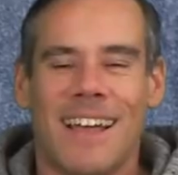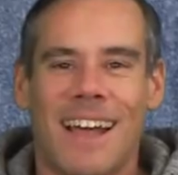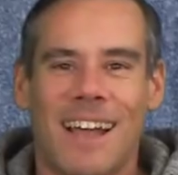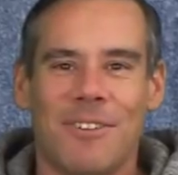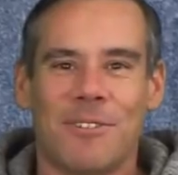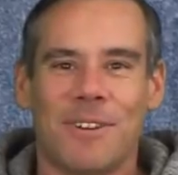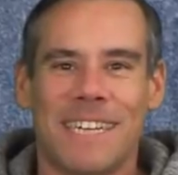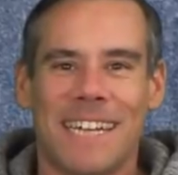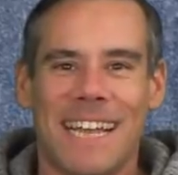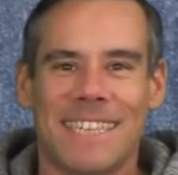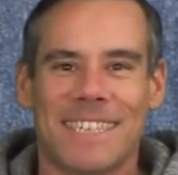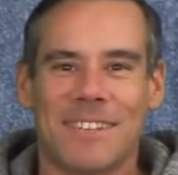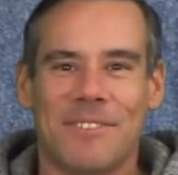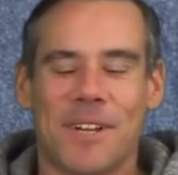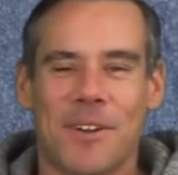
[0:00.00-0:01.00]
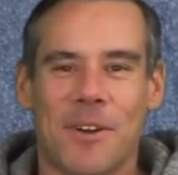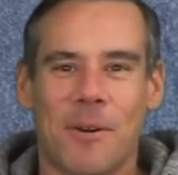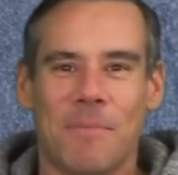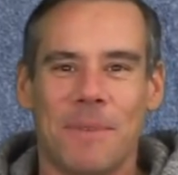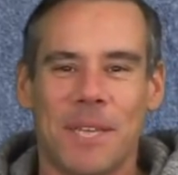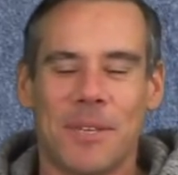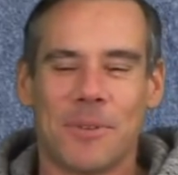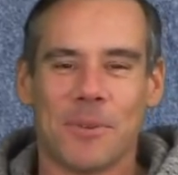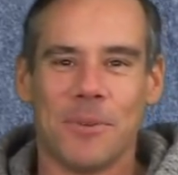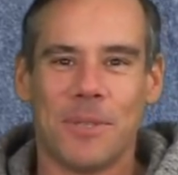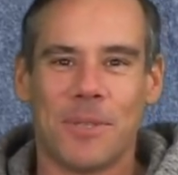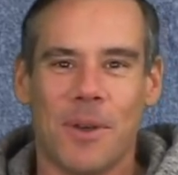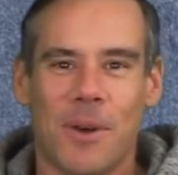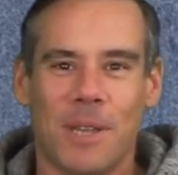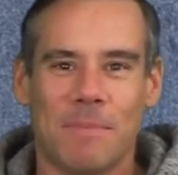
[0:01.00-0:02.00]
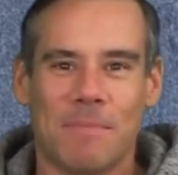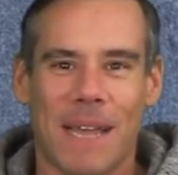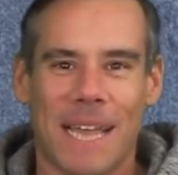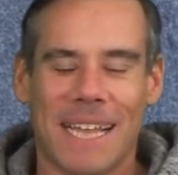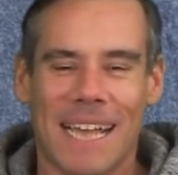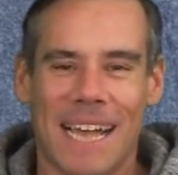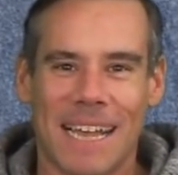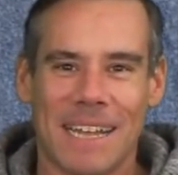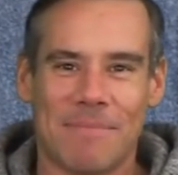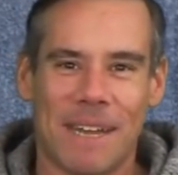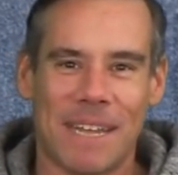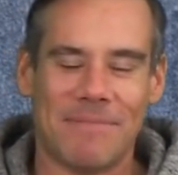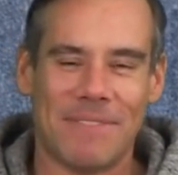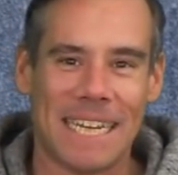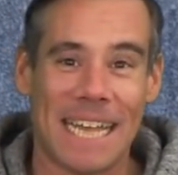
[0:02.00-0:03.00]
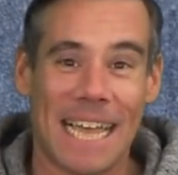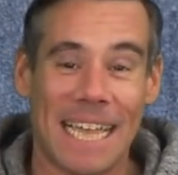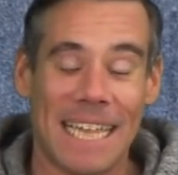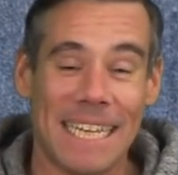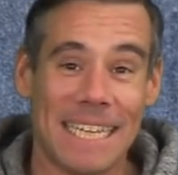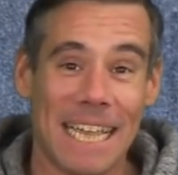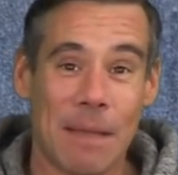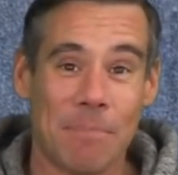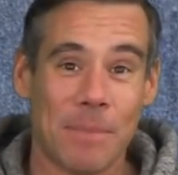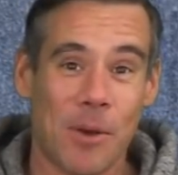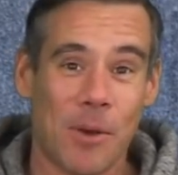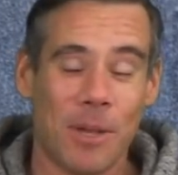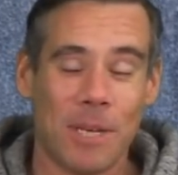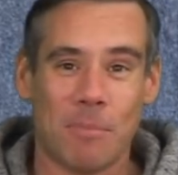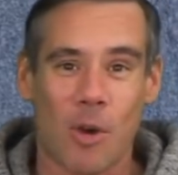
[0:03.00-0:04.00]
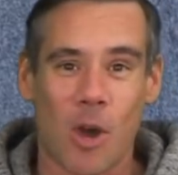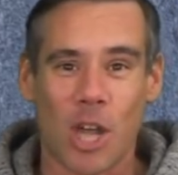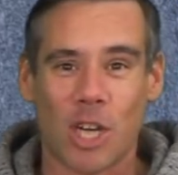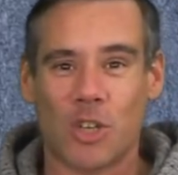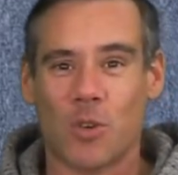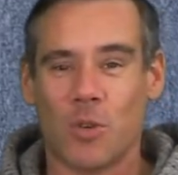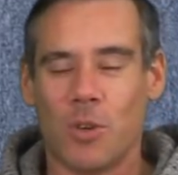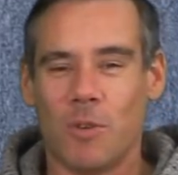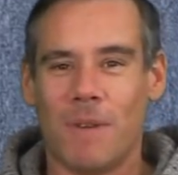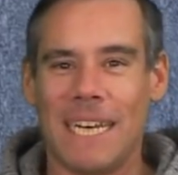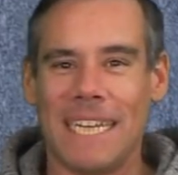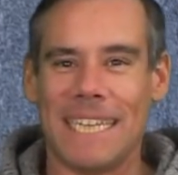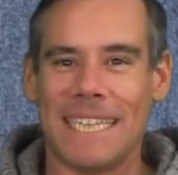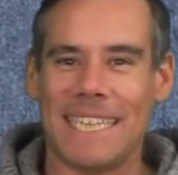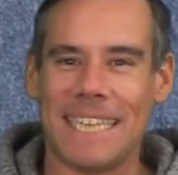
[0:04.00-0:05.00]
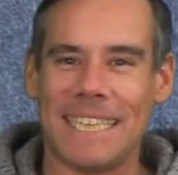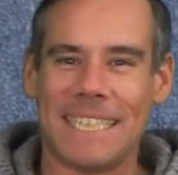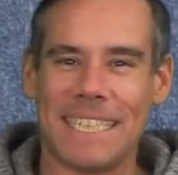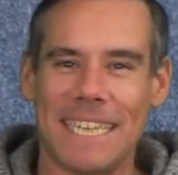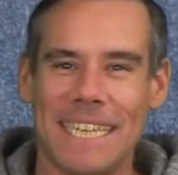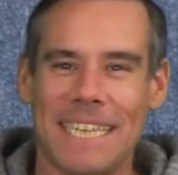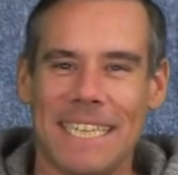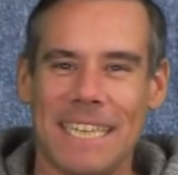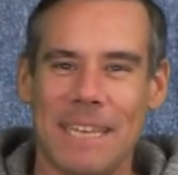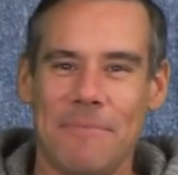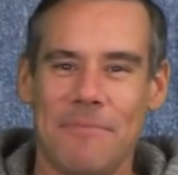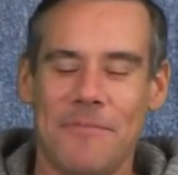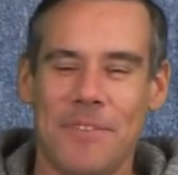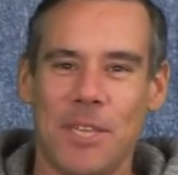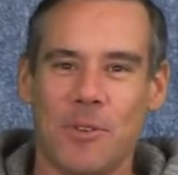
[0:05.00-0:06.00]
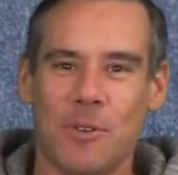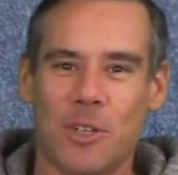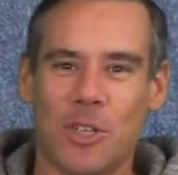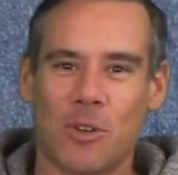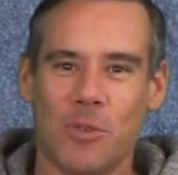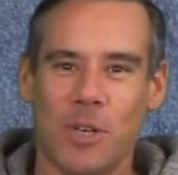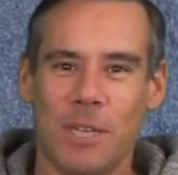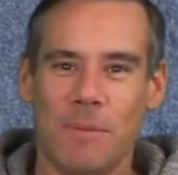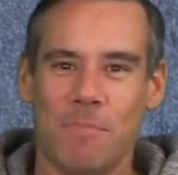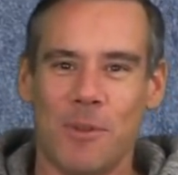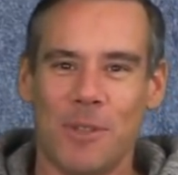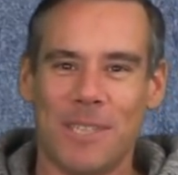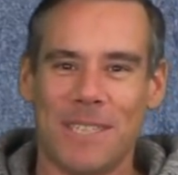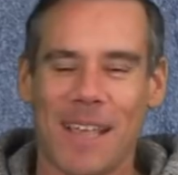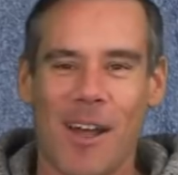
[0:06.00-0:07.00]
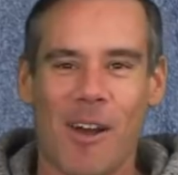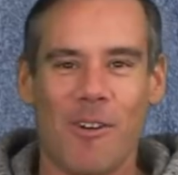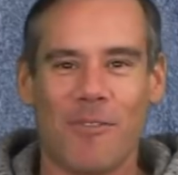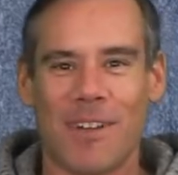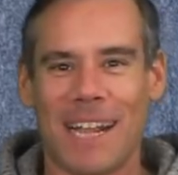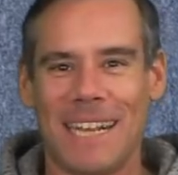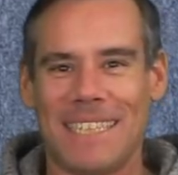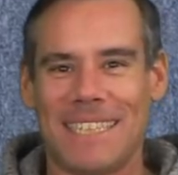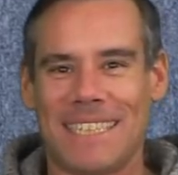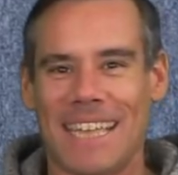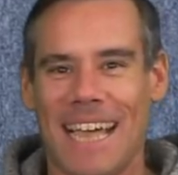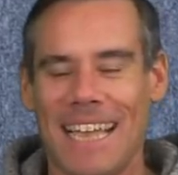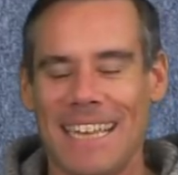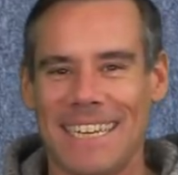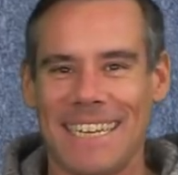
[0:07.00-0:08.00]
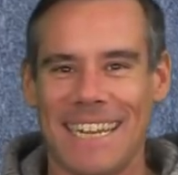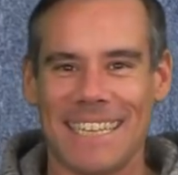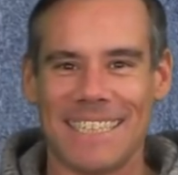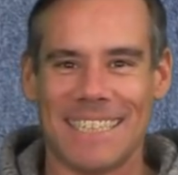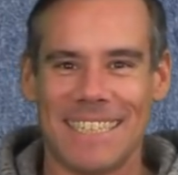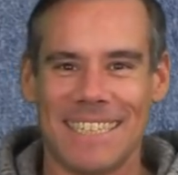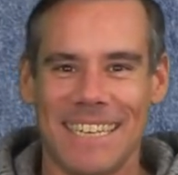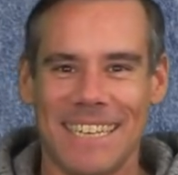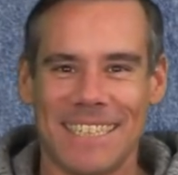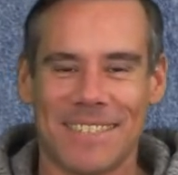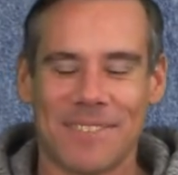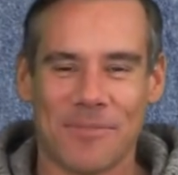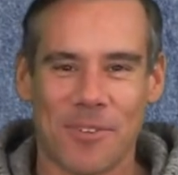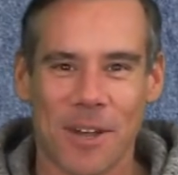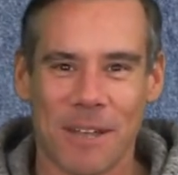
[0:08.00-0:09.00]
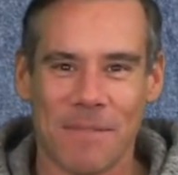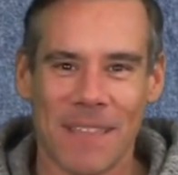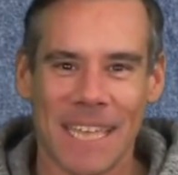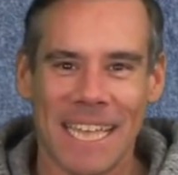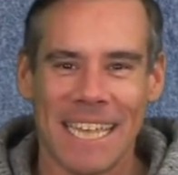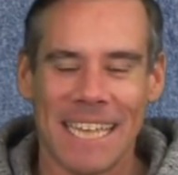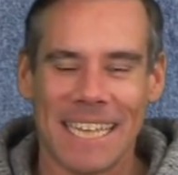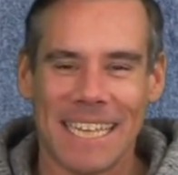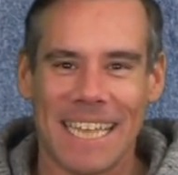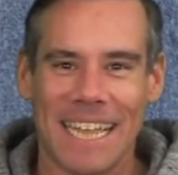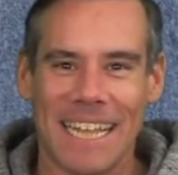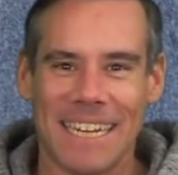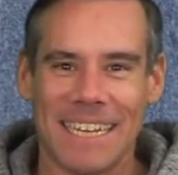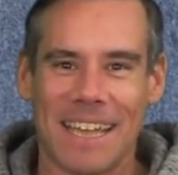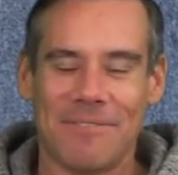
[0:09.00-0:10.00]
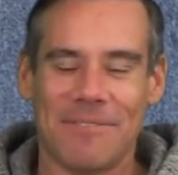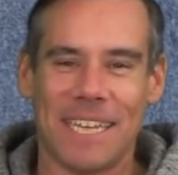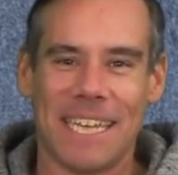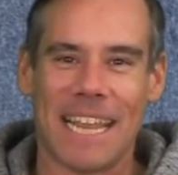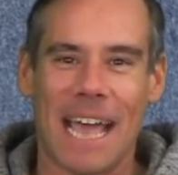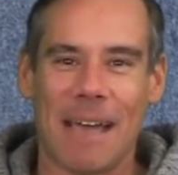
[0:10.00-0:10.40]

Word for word: Hallo und herzlich willkommen. Ich grüße euch bei Kachelmann Wetter. Ich habe mir heute Morgen schon überlegt, setze ich im Video schon die Mütze auf als Zeichen, dass es nächste Woche kälter wird.